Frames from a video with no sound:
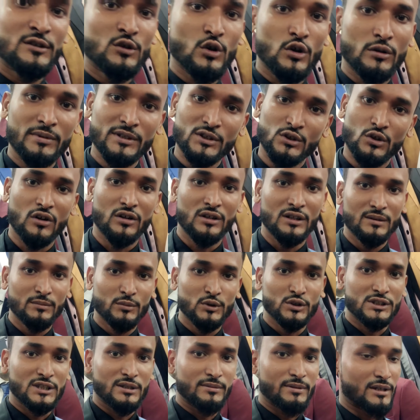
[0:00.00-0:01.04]
দিয়ে ধরবেন
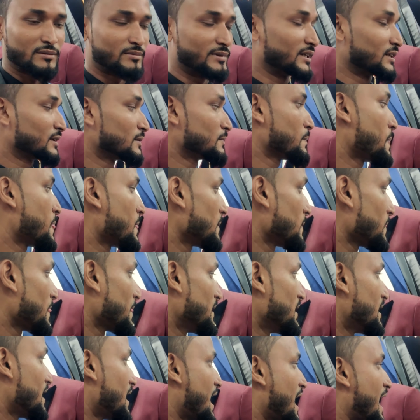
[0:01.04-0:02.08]
তখনই বুঝতে পারবেন
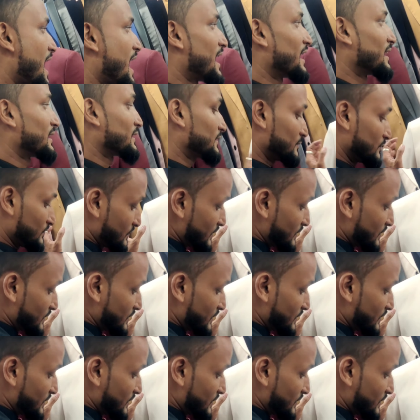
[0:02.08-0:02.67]
আর